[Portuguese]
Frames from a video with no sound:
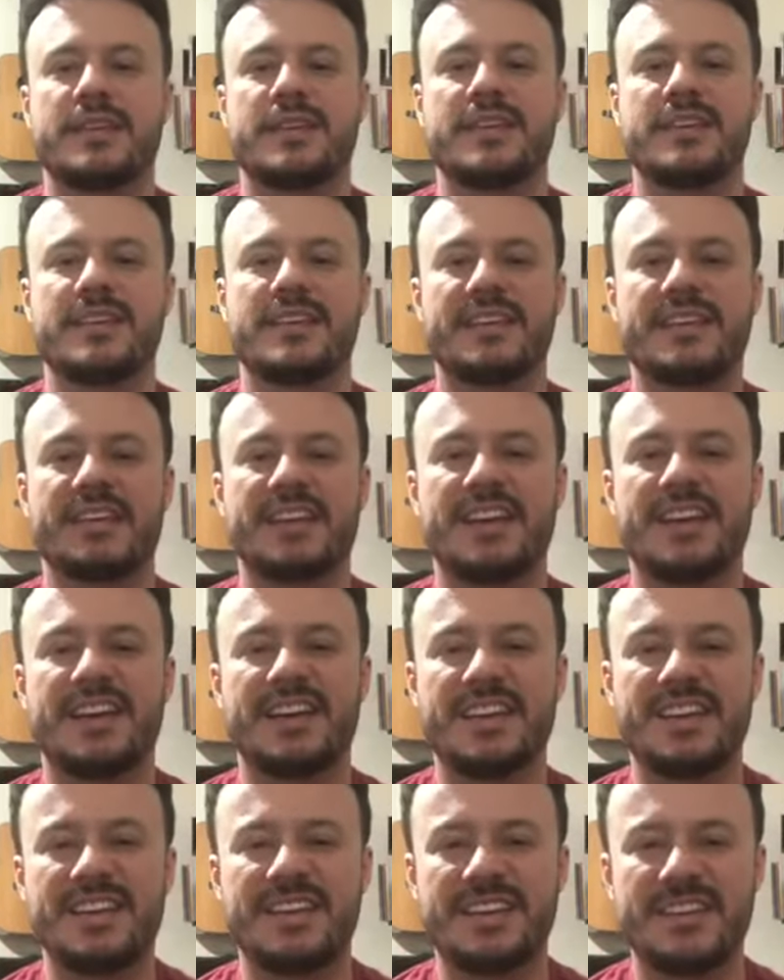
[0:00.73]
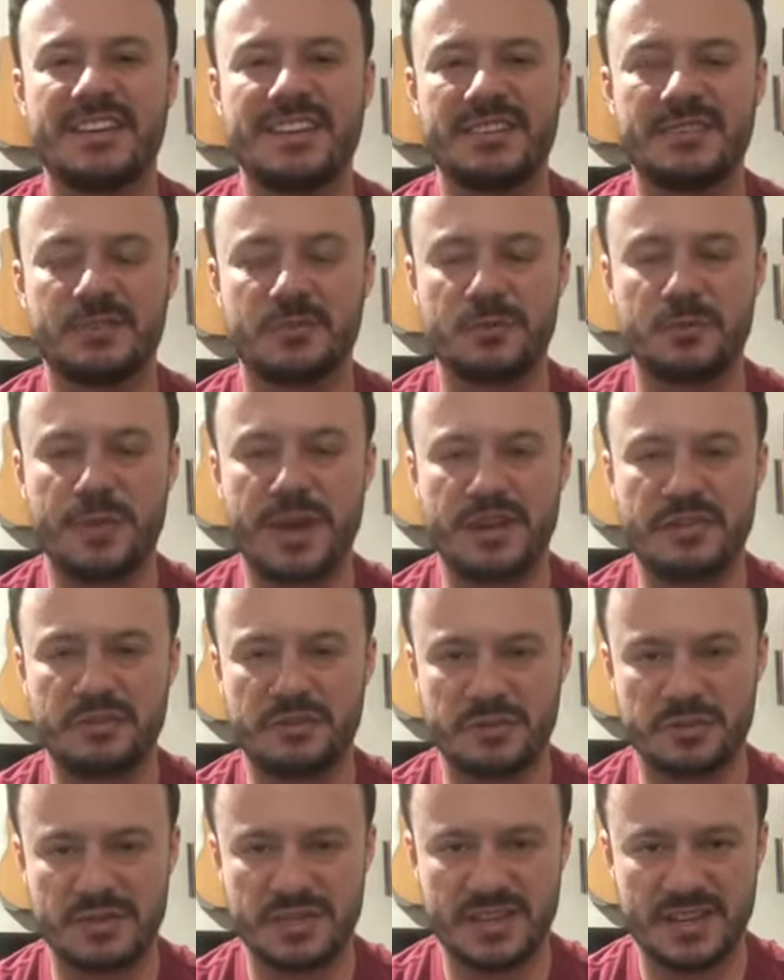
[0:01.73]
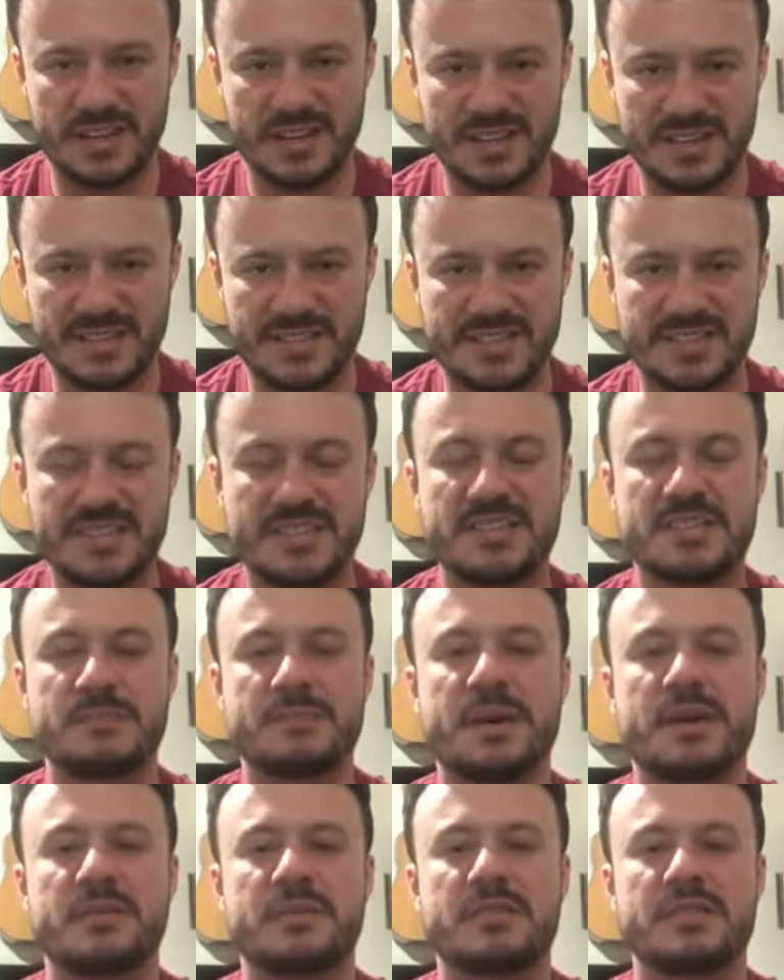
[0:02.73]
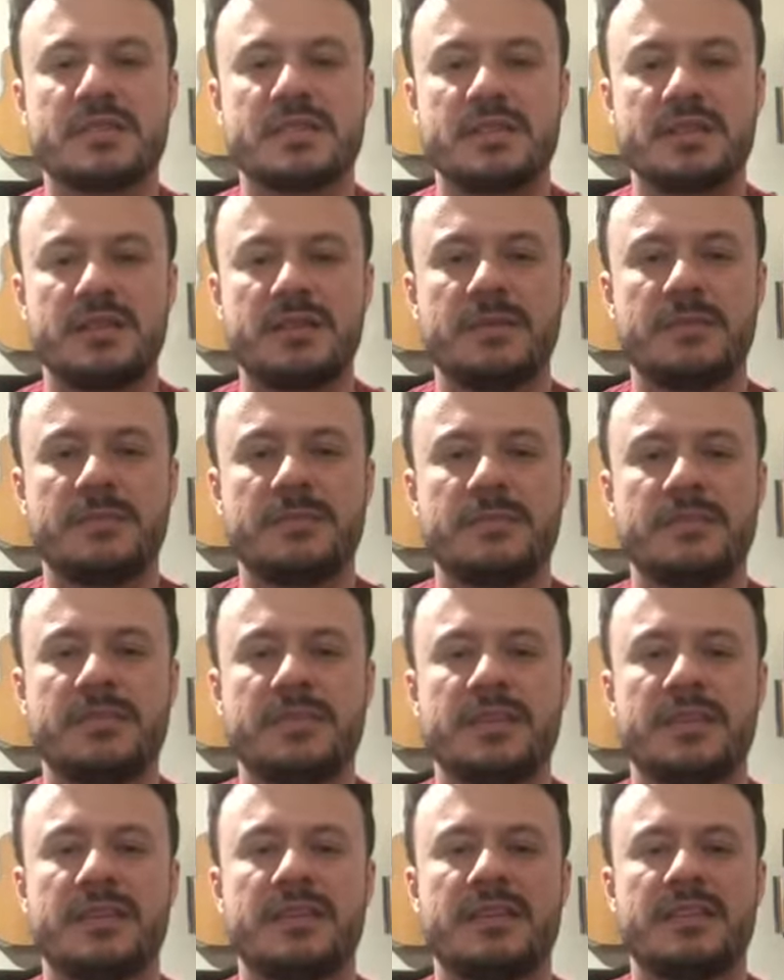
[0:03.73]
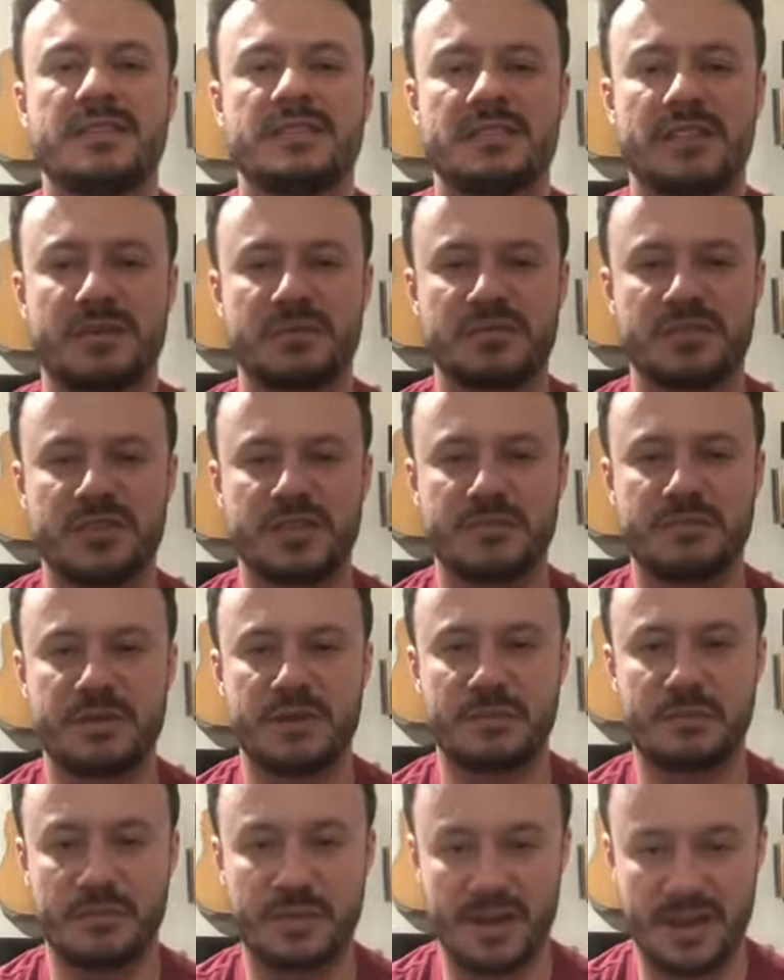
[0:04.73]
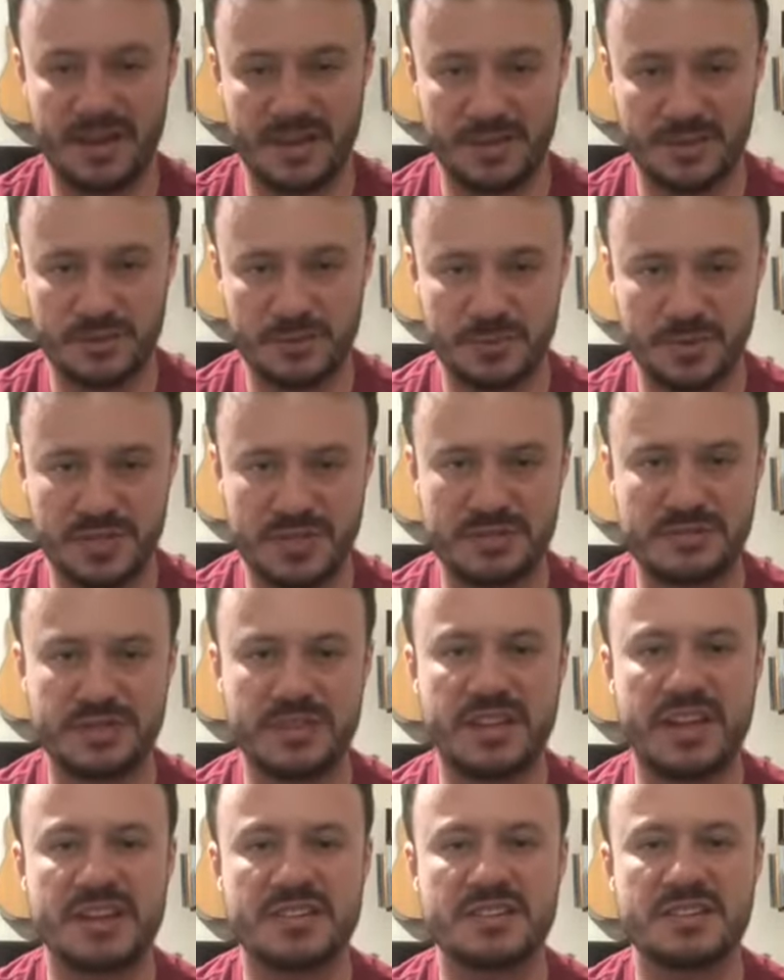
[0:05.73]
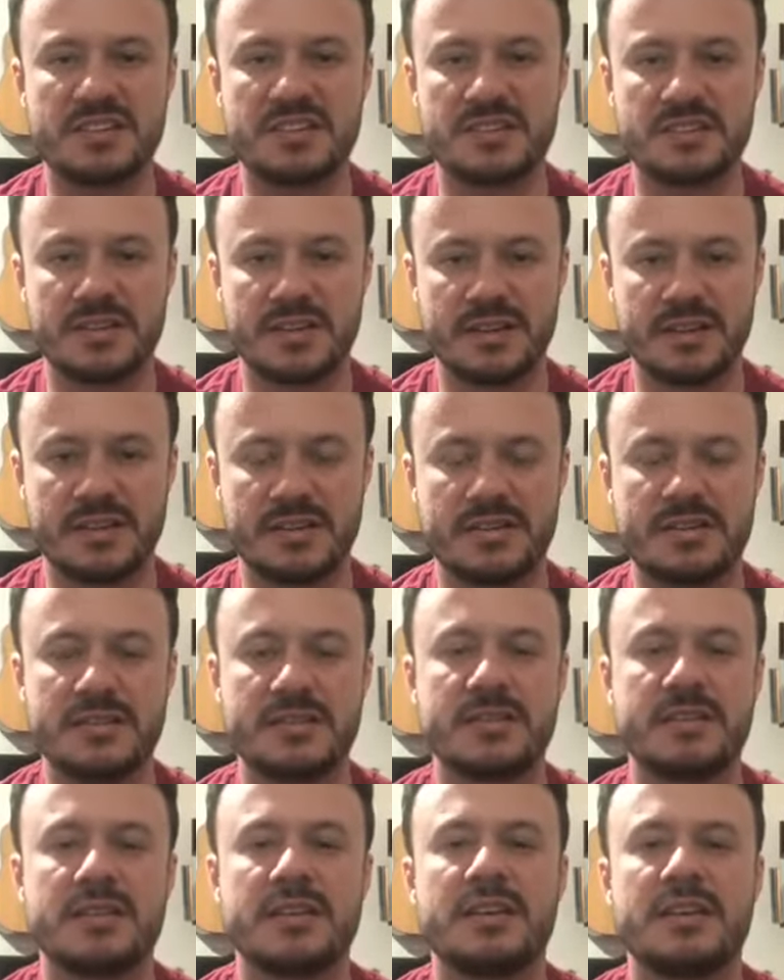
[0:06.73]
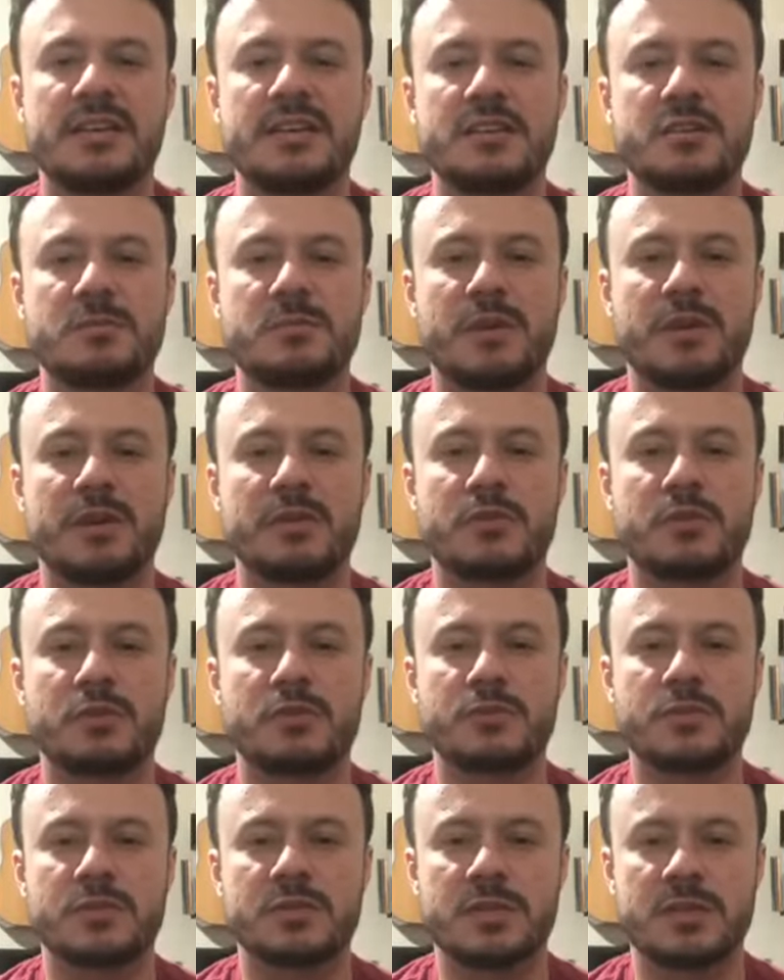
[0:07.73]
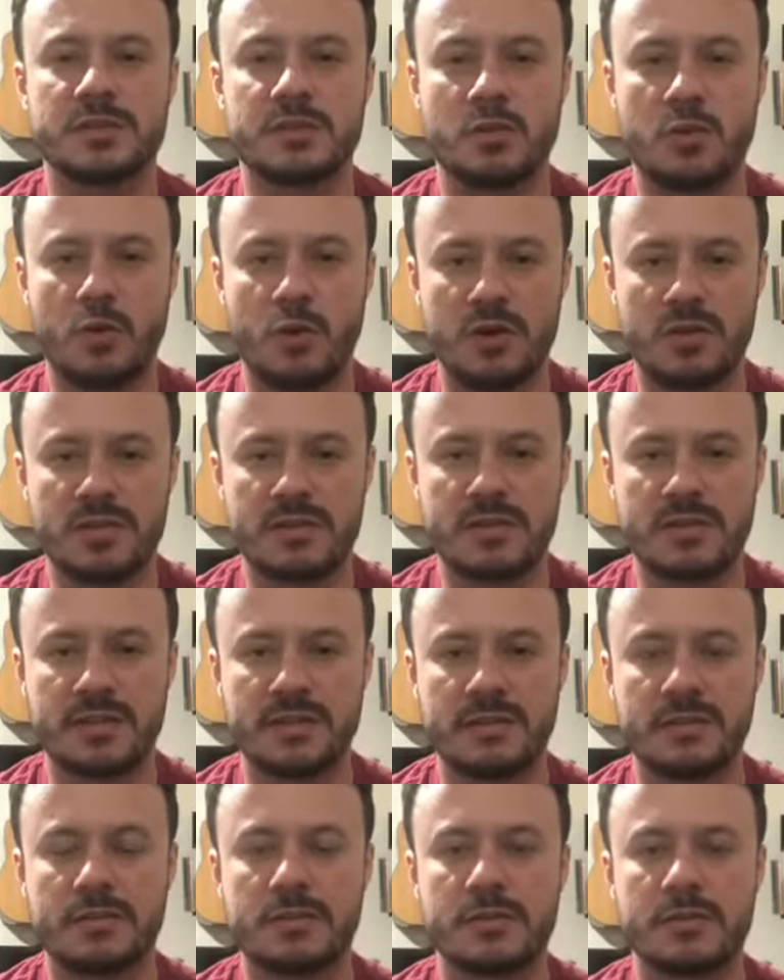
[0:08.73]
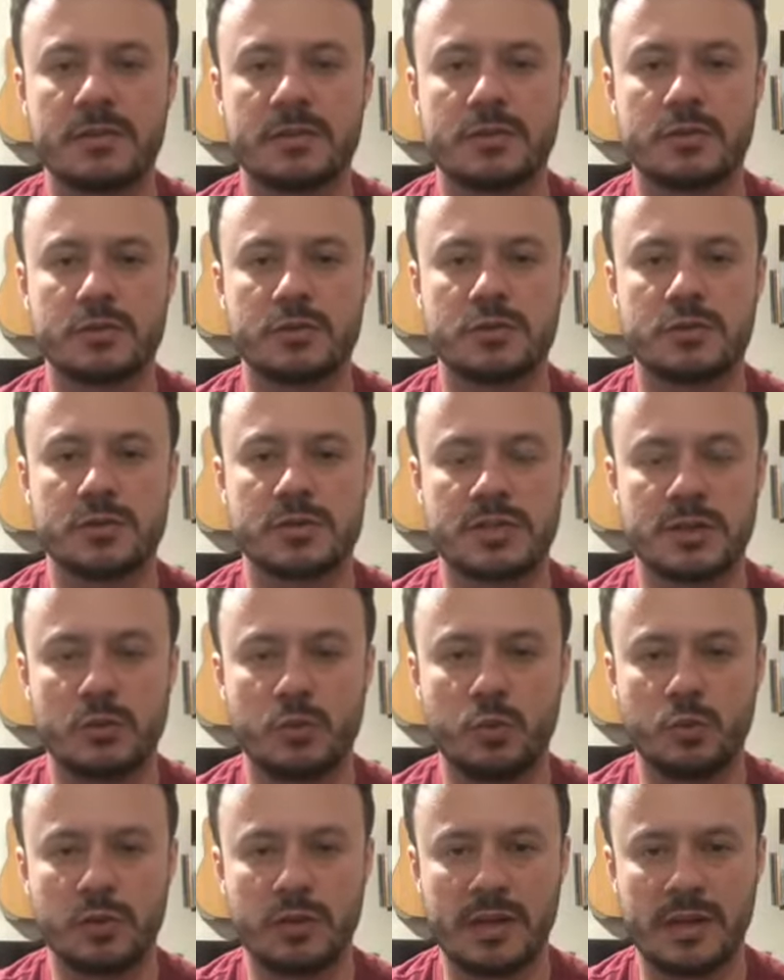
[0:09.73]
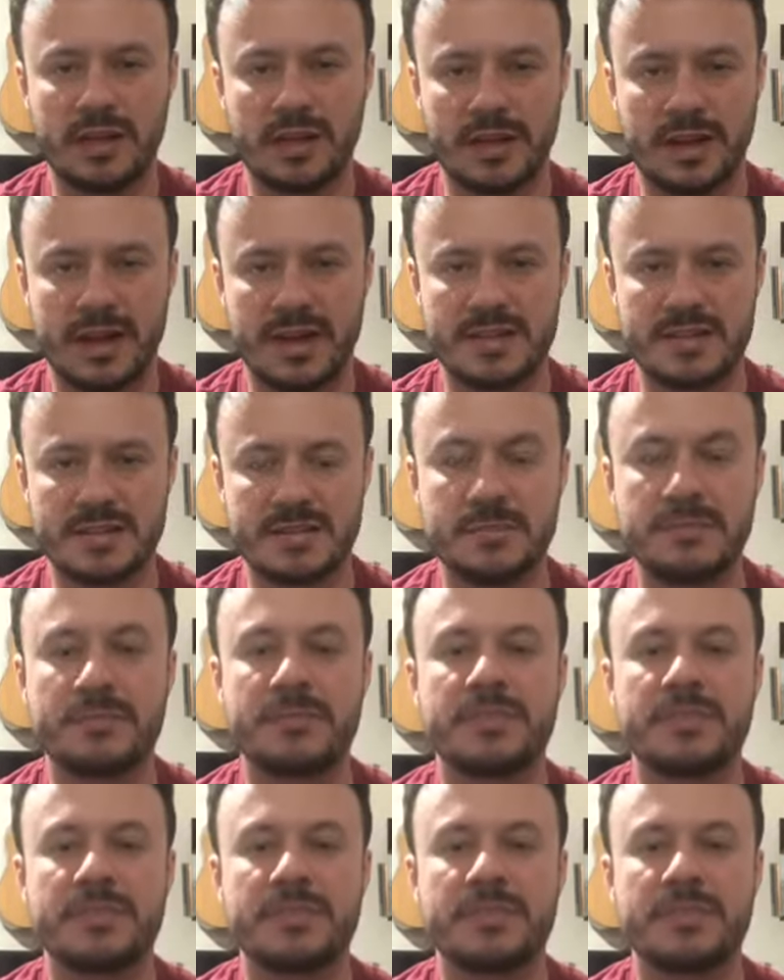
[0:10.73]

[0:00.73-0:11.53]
E aí galerinha, tudo bem com vocês? Espero que sim. Estamos aqui para mais uma atividade à distância. Espero que todos vocês gostem, que todos executem em casa.